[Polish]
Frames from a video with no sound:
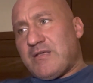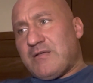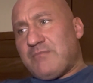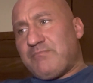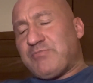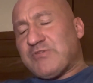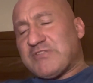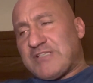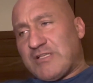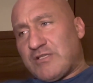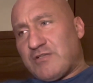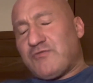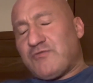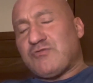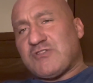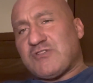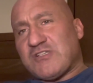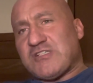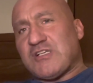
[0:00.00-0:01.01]
postanowił
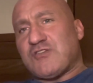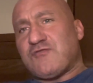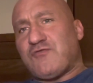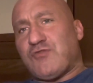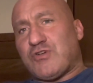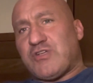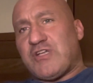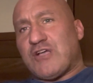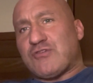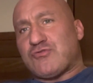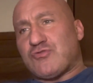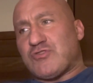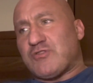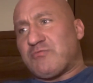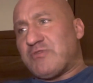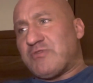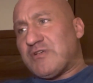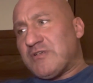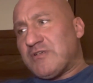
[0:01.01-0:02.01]
zostać w Włókniarzu,
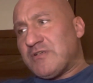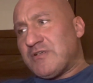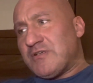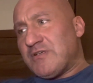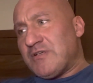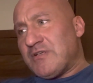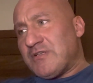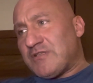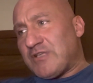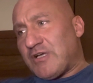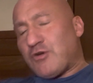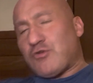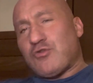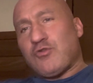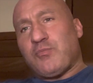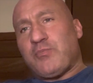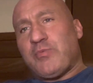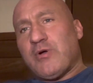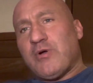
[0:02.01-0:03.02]
żeby ten
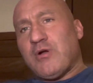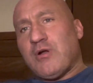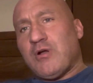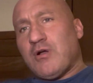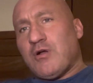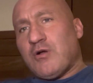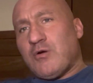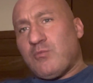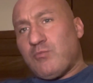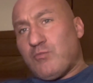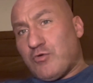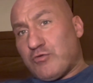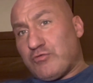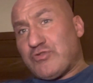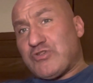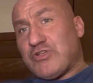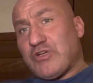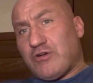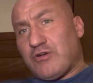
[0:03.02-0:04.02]
klub mógł
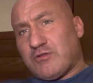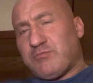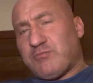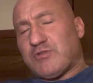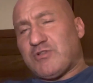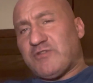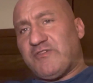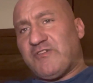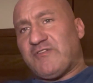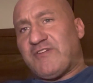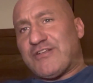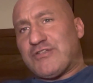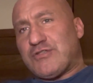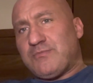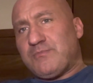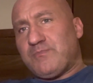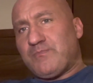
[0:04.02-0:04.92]
się odbudowywać.